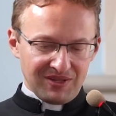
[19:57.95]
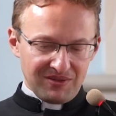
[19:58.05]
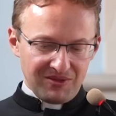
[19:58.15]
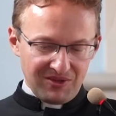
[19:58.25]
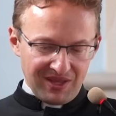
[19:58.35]

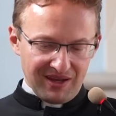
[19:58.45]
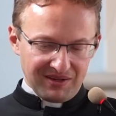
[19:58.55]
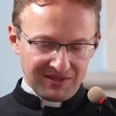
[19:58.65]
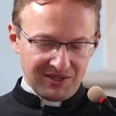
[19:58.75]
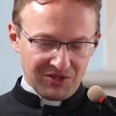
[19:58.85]
No, no
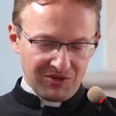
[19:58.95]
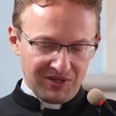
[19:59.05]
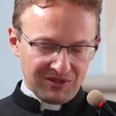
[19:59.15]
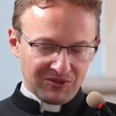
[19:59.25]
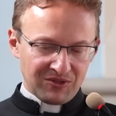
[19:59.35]
tak, nie
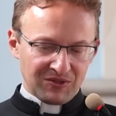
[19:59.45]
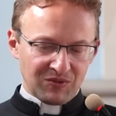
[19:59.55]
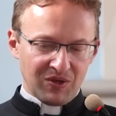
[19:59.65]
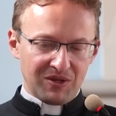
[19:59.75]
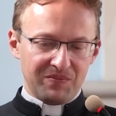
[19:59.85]
ciągnie to, co
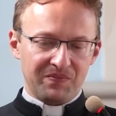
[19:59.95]
złe.